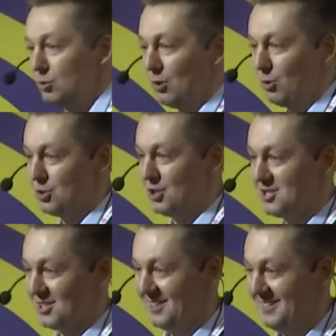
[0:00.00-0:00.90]
у них
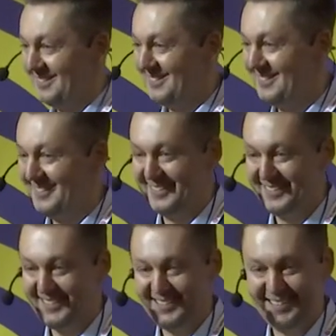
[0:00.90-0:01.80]
учиться.
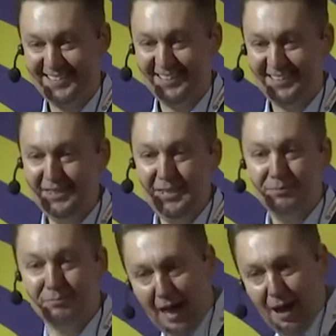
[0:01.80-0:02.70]
Не
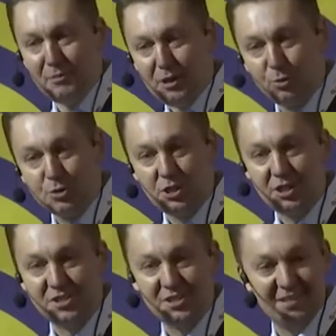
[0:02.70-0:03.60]
нам их
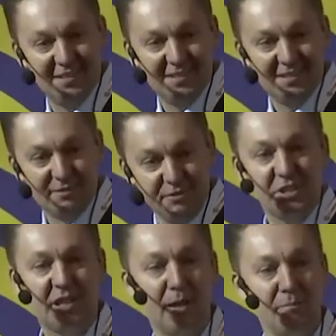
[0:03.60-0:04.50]
учить,
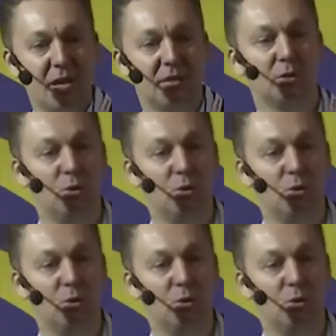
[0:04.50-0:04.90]
высокомерно